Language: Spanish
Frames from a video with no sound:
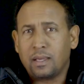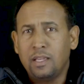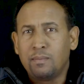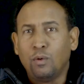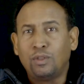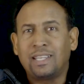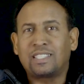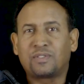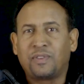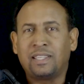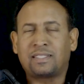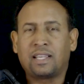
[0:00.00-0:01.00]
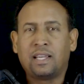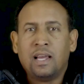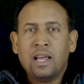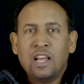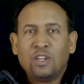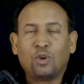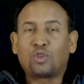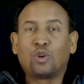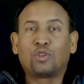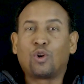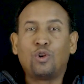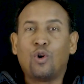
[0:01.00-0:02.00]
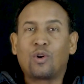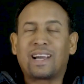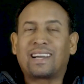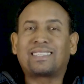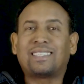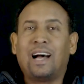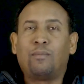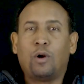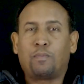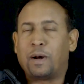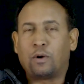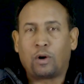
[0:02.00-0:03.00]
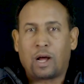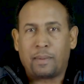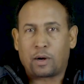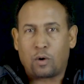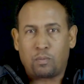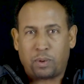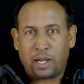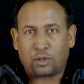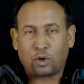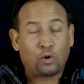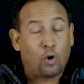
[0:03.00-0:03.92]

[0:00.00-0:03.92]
Y muchas veces nosotros no captamos el panorama completo,